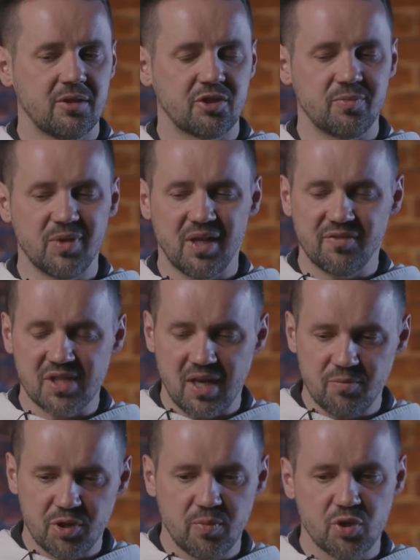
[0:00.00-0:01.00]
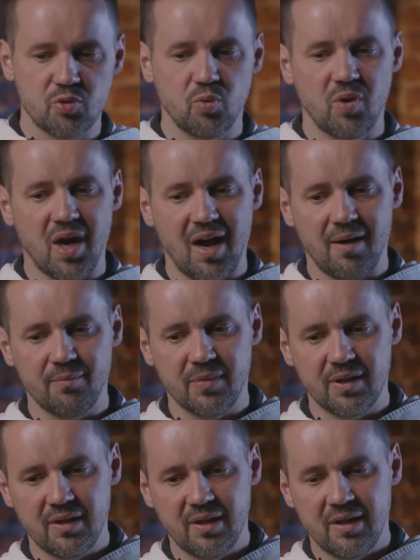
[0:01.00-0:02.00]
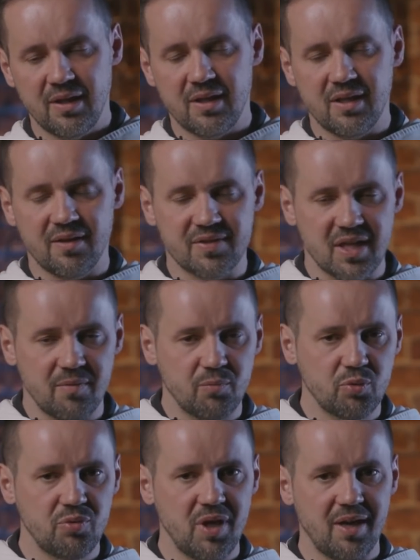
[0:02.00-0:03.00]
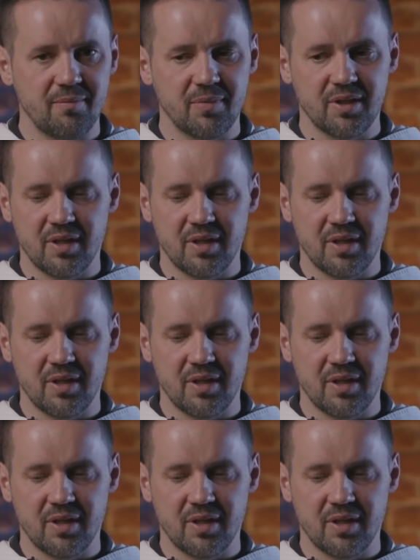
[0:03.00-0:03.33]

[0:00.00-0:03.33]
że my nawzajem siebie słuchamy i nawzajem budujemy.